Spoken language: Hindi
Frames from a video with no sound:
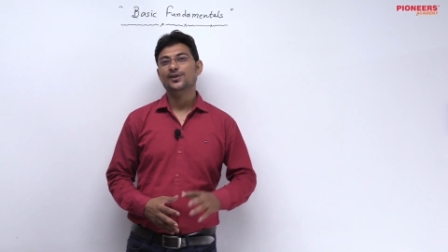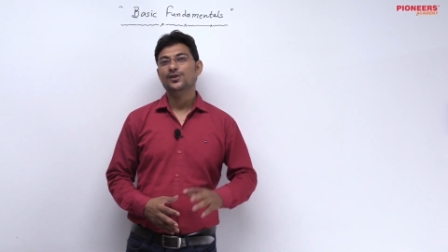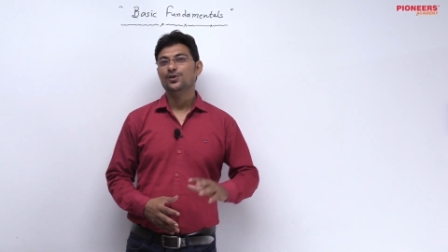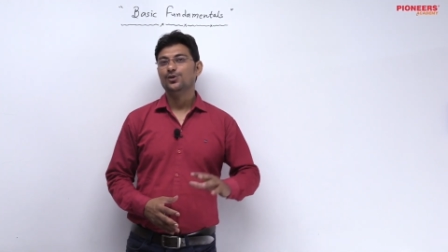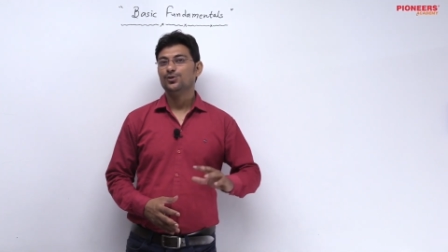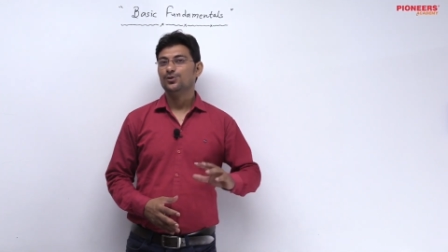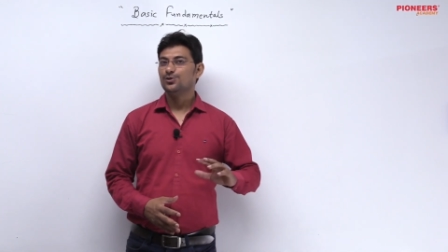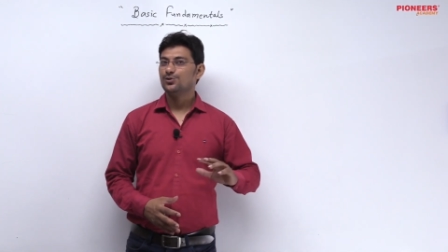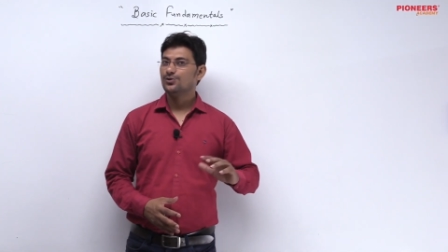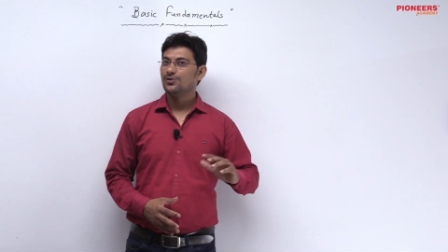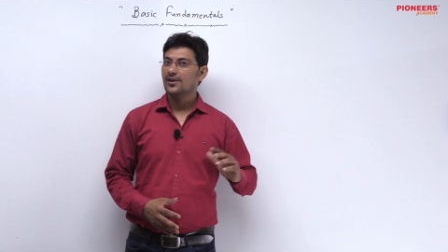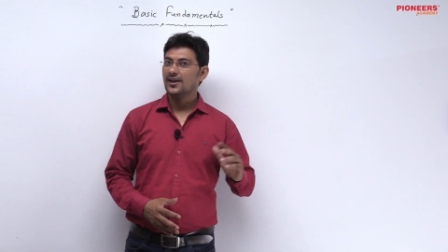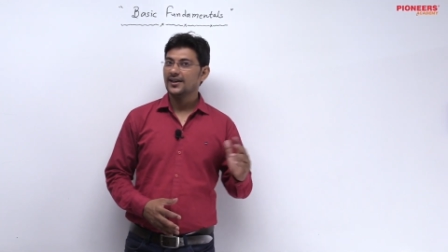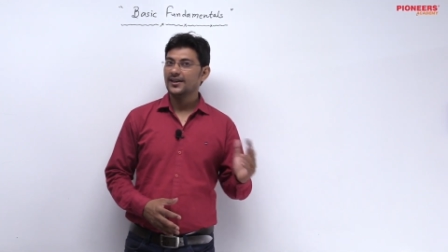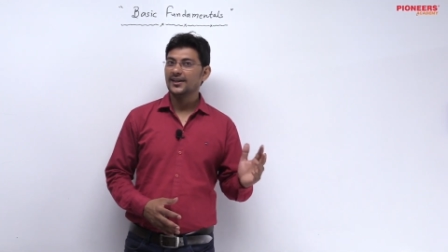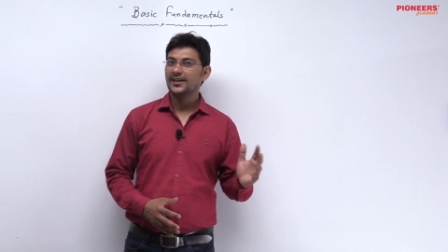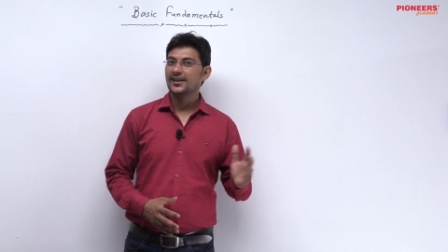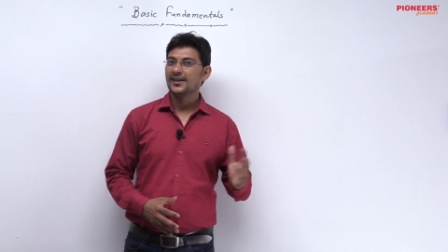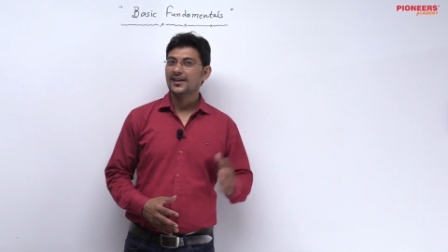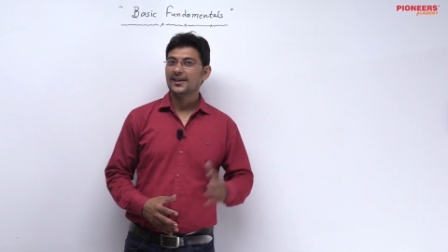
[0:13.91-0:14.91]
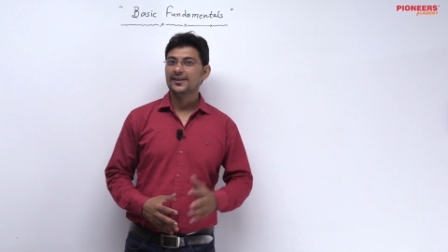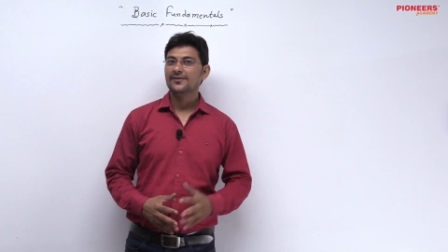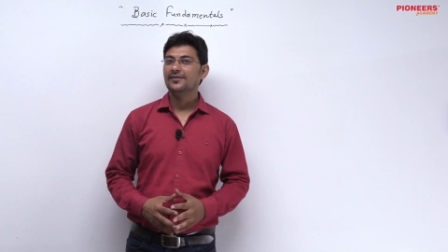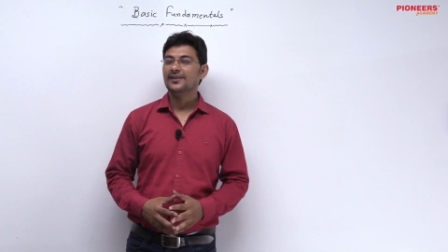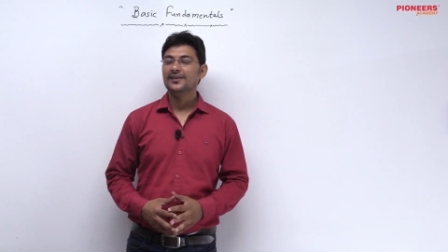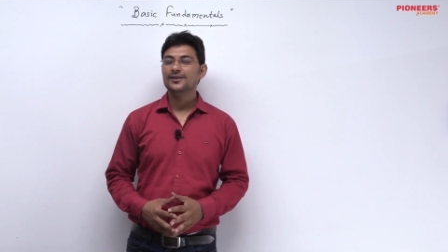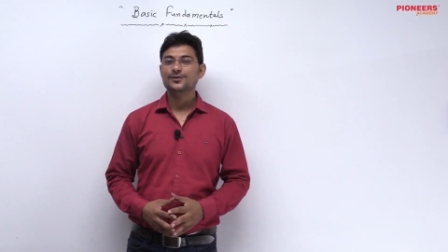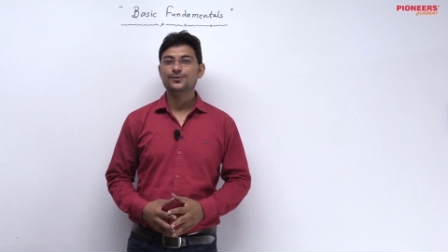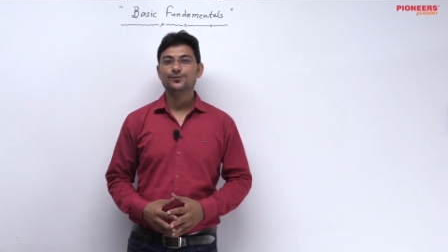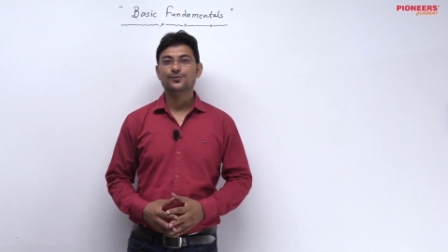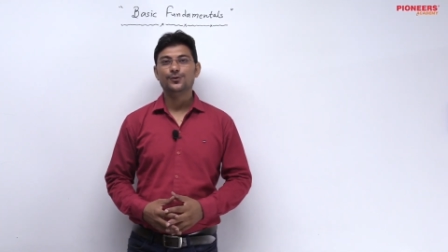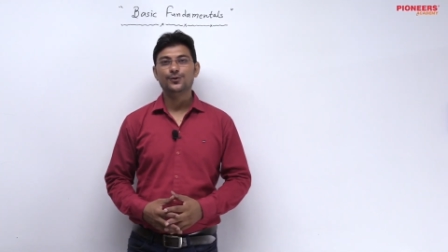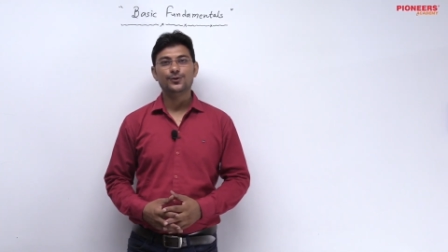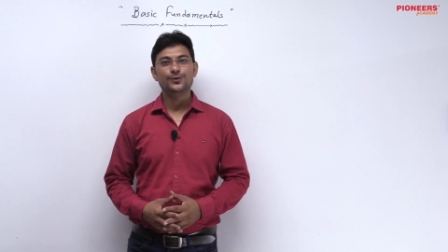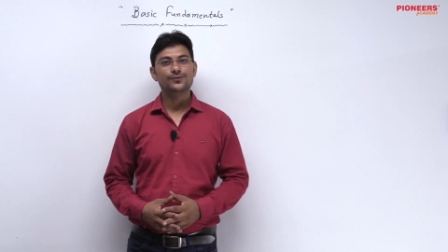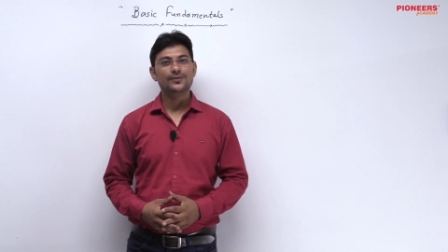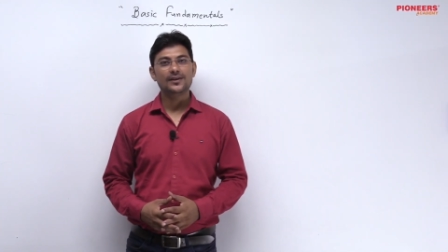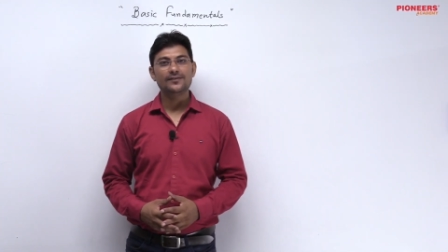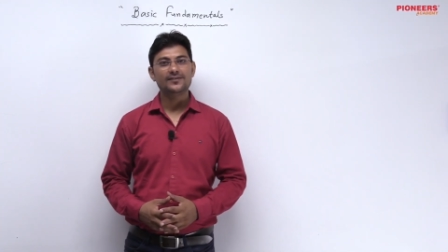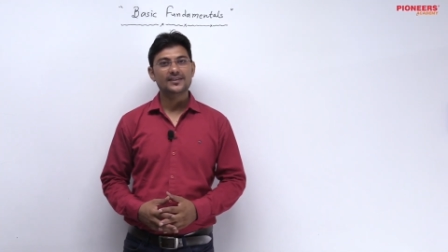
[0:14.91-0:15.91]
तो जो आगे के आने वाले जो फोर टू
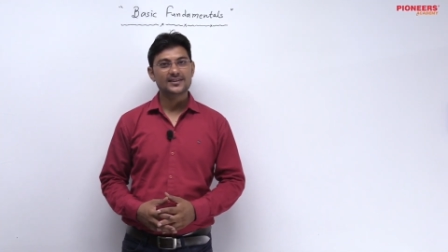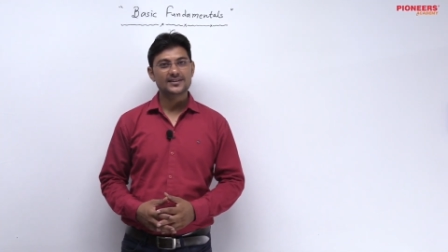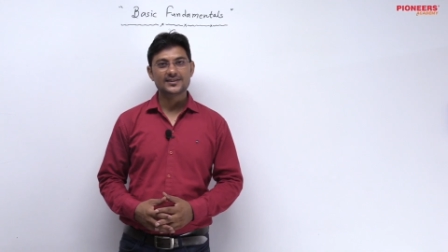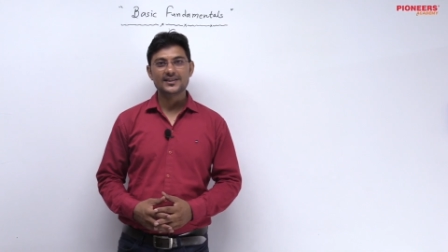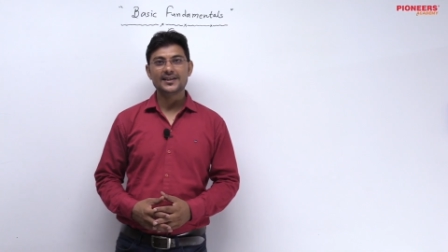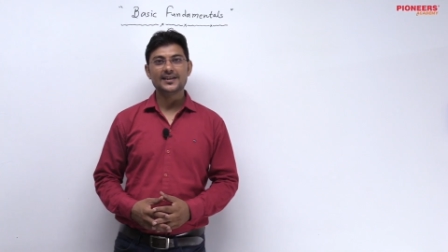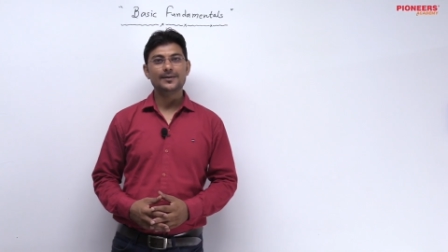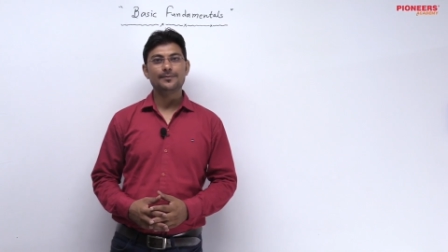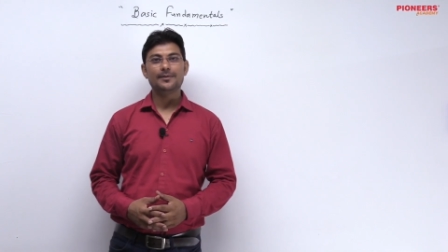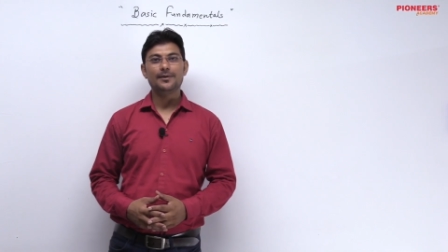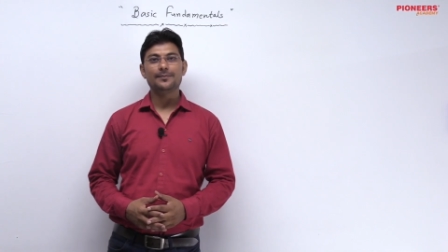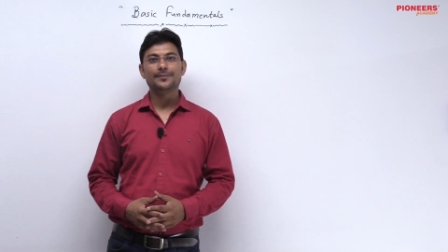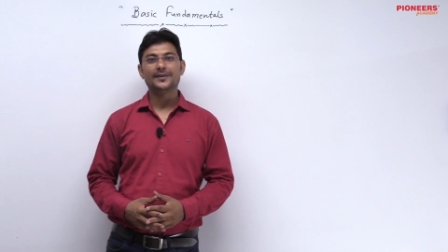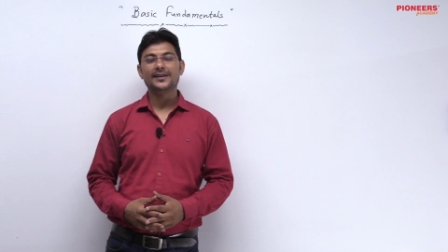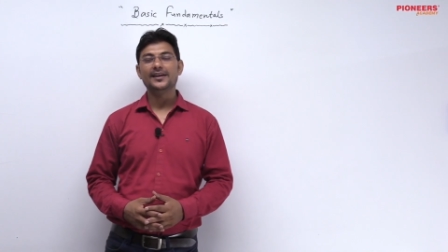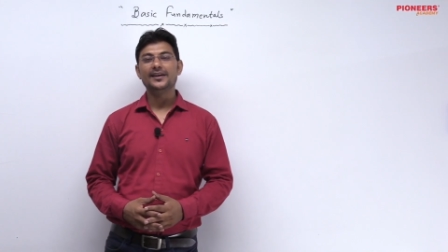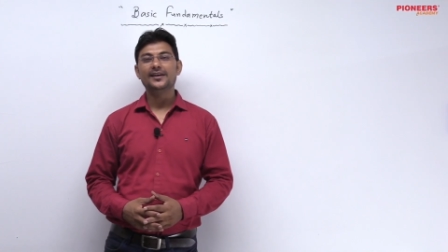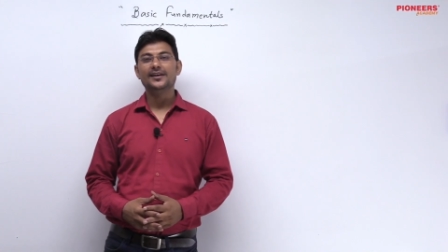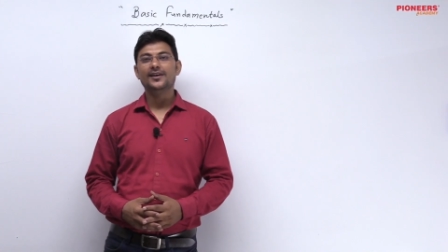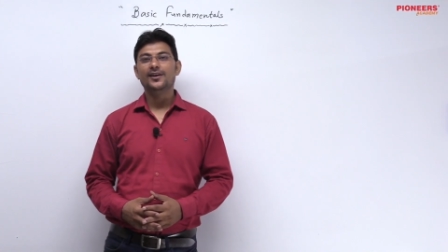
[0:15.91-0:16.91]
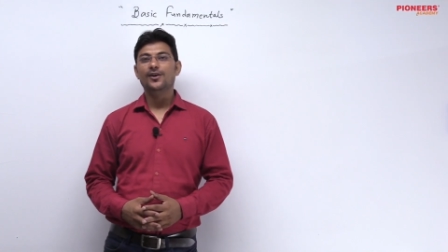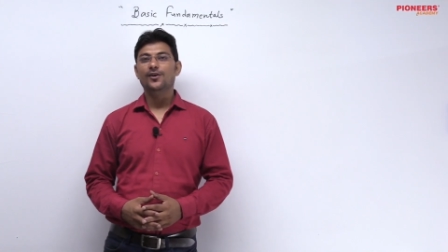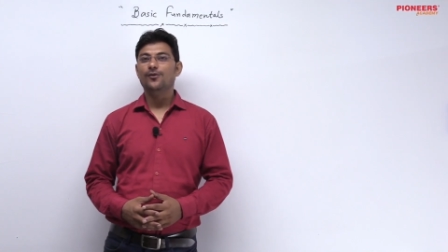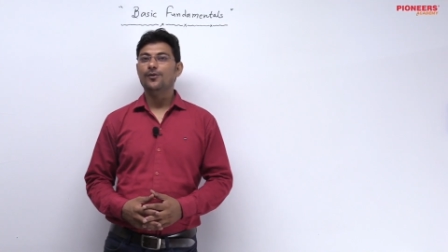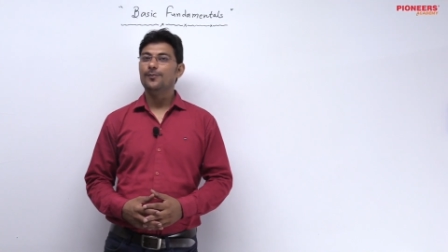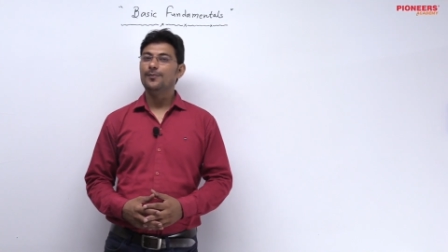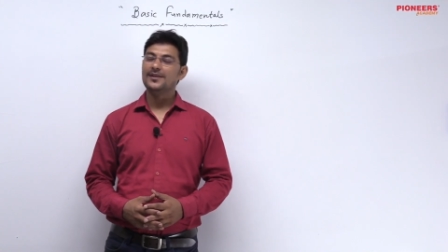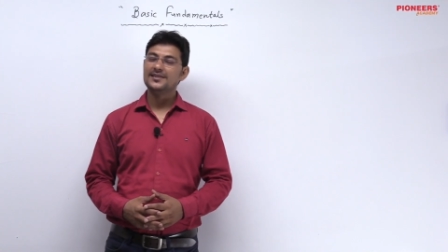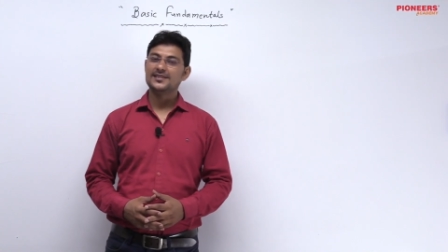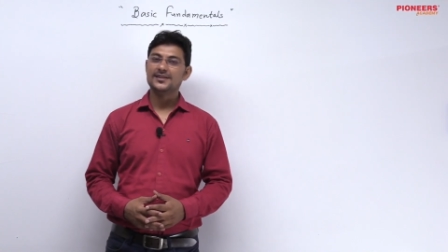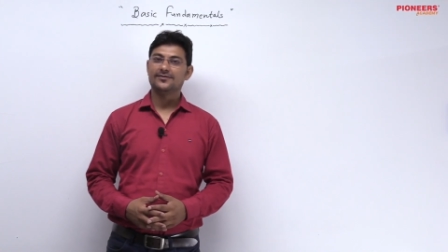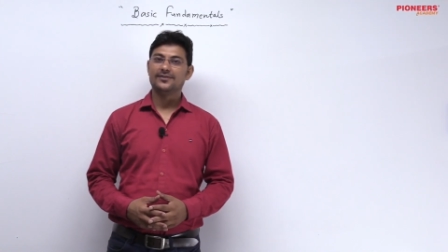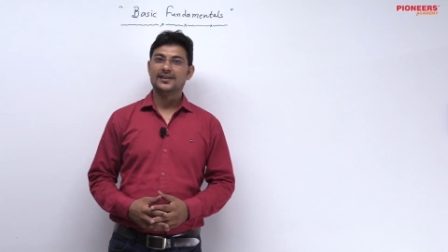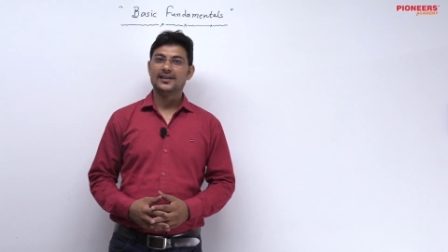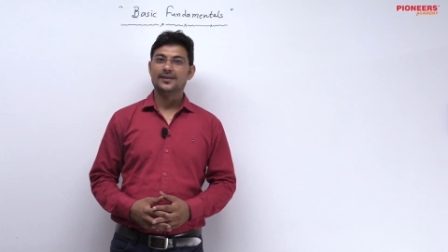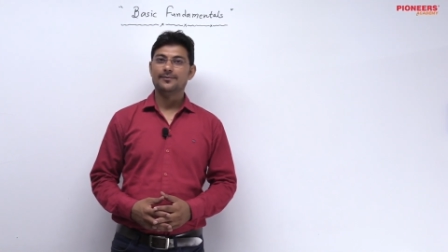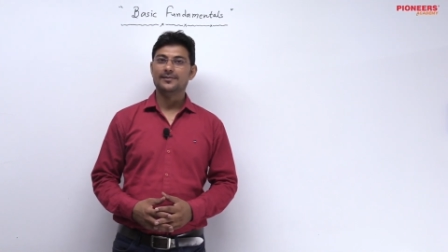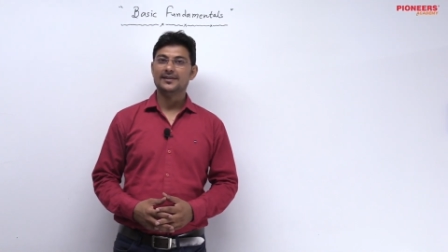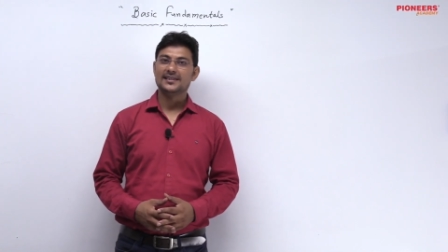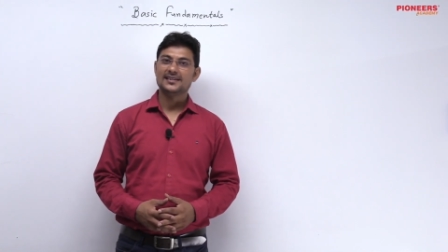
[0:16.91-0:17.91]
फाइव लेक्चर हैं अब आपके वो बेसिक
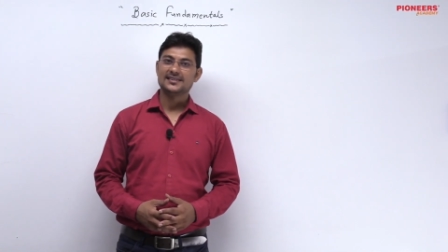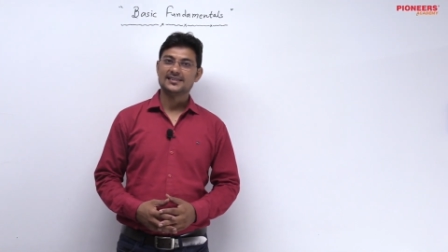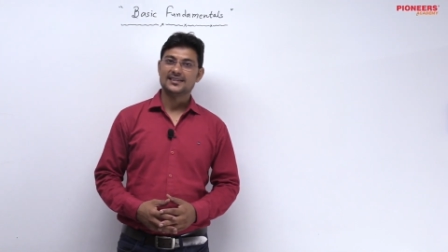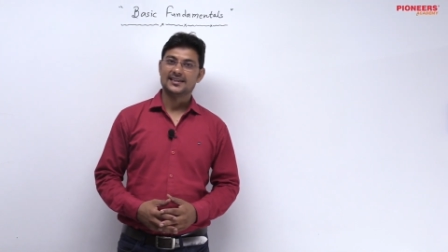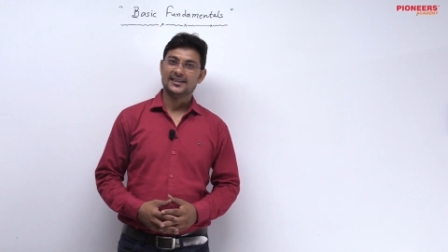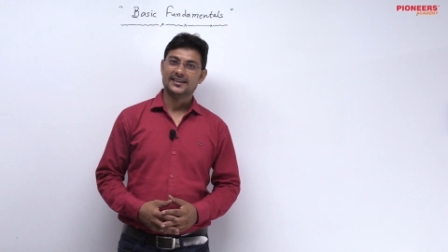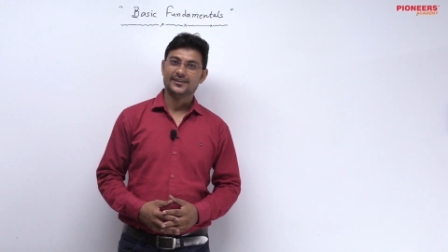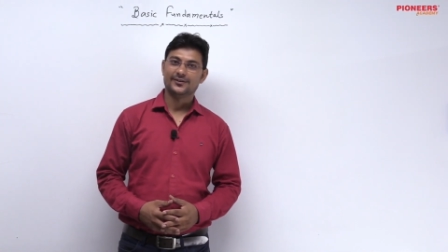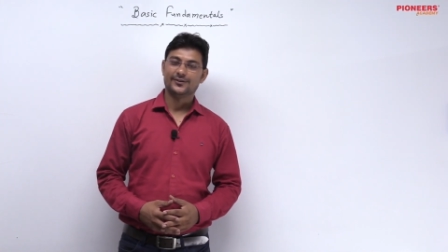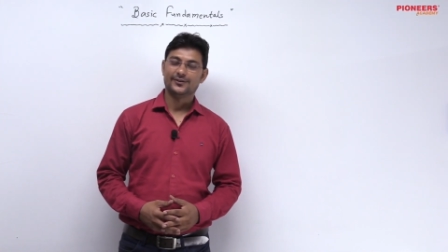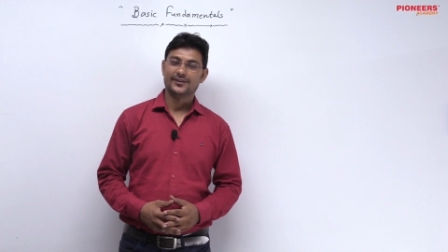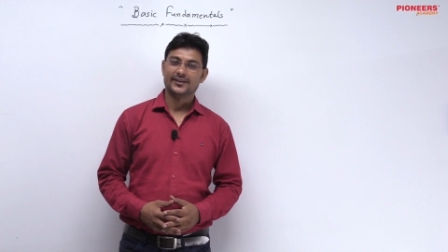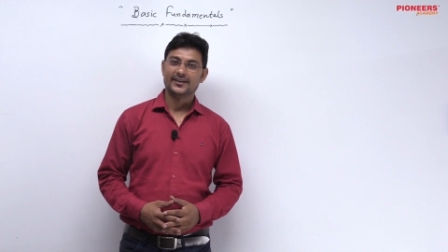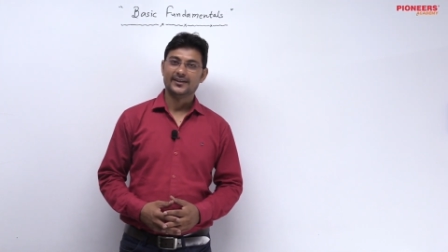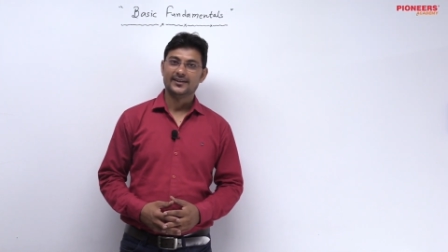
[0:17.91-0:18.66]
फंडामेंटल्स के लिए होंगे